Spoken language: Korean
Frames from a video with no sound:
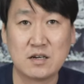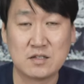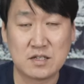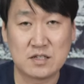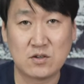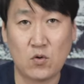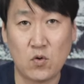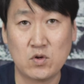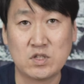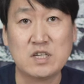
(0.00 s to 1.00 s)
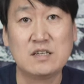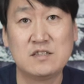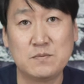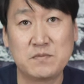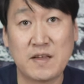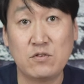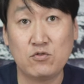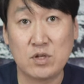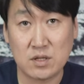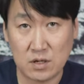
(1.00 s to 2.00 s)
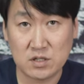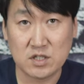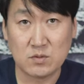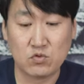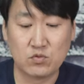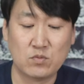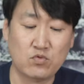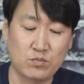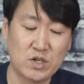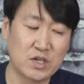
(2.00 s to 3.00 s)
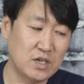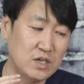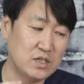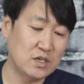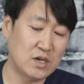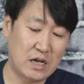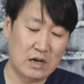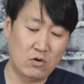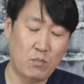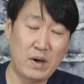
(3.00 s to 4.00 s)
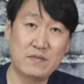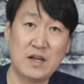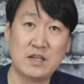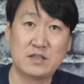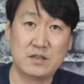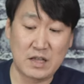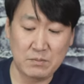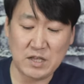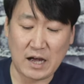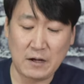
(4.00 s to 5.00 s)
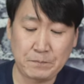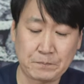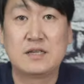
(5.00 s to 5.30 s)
것에서 오는 집탄율이 떨어지는 부분은 분명히 있을 거라고 판단이 됩니다.